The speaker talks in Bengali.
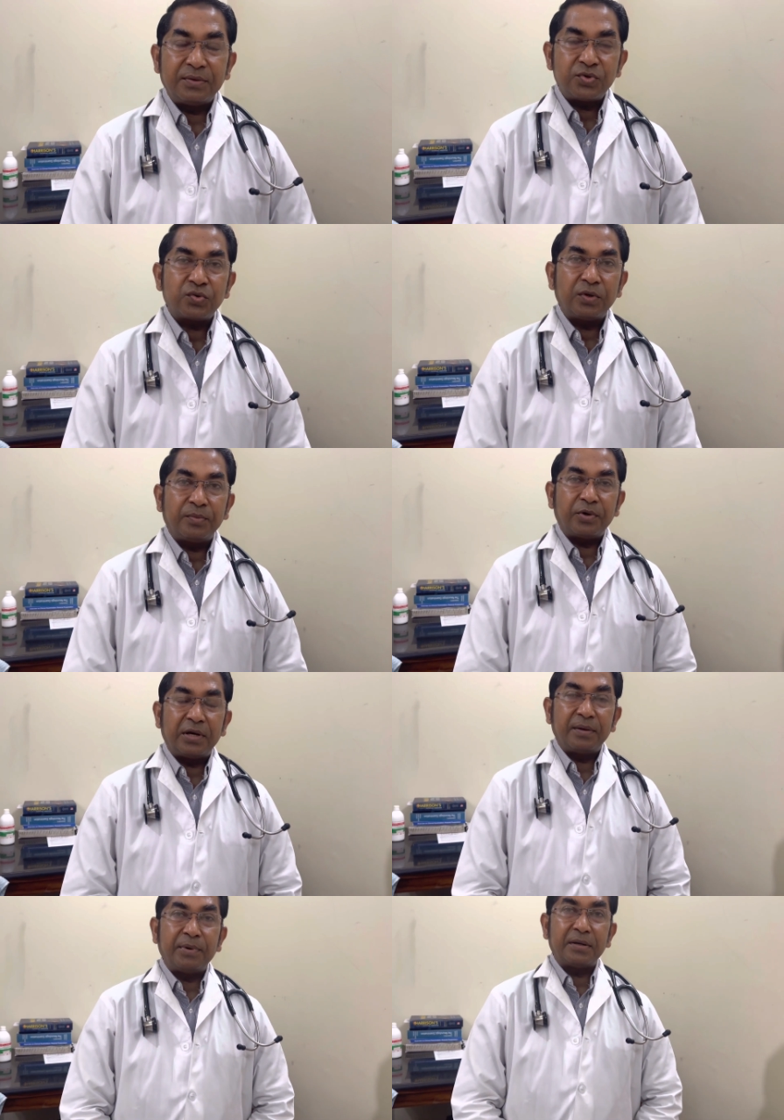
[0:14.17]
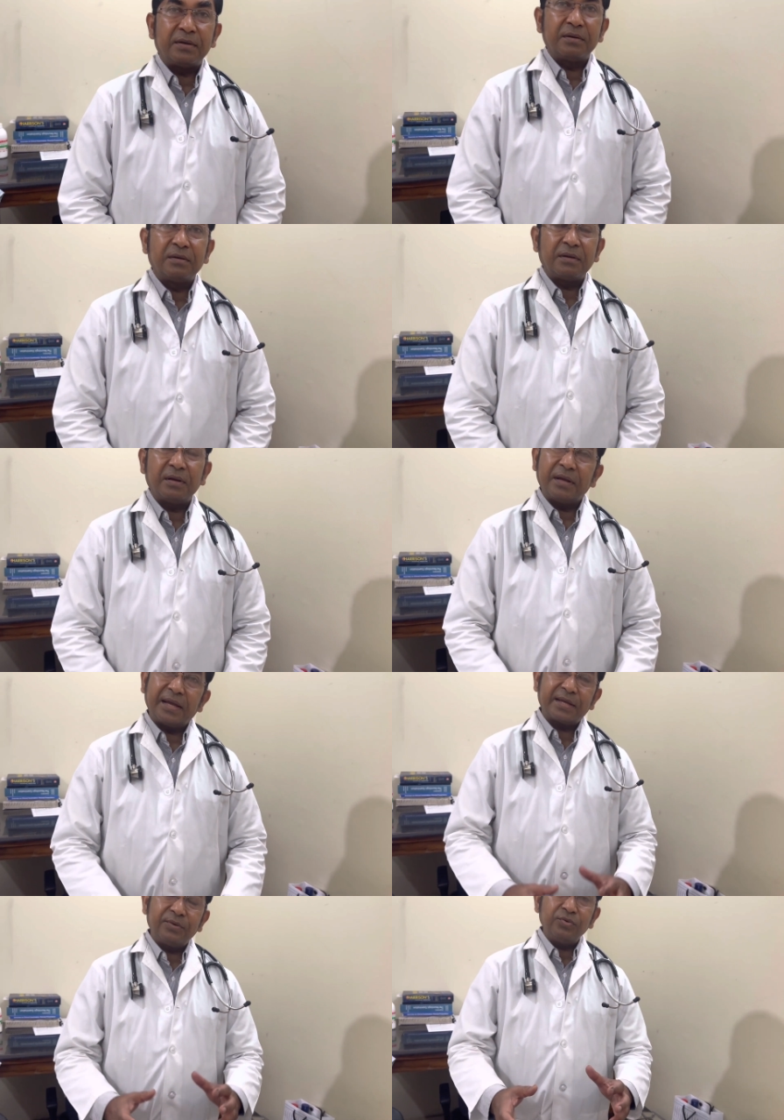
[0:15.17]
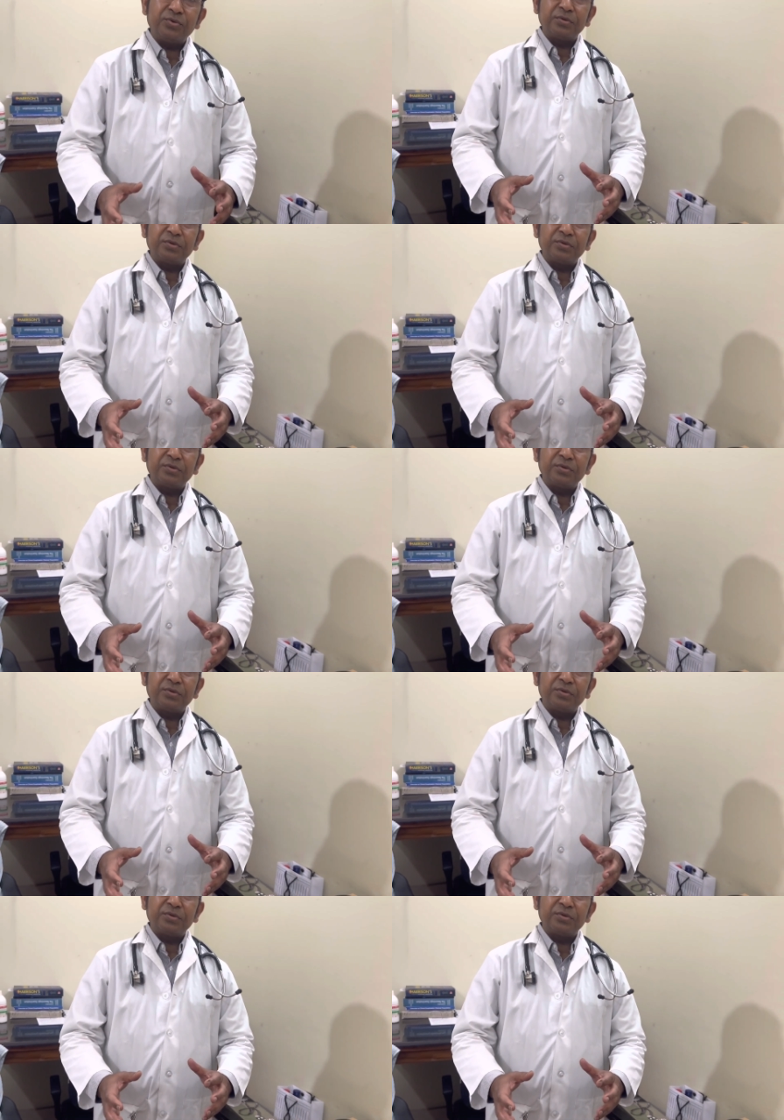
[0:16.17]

ইউজ করলে পর লিভার অ্যাকিউট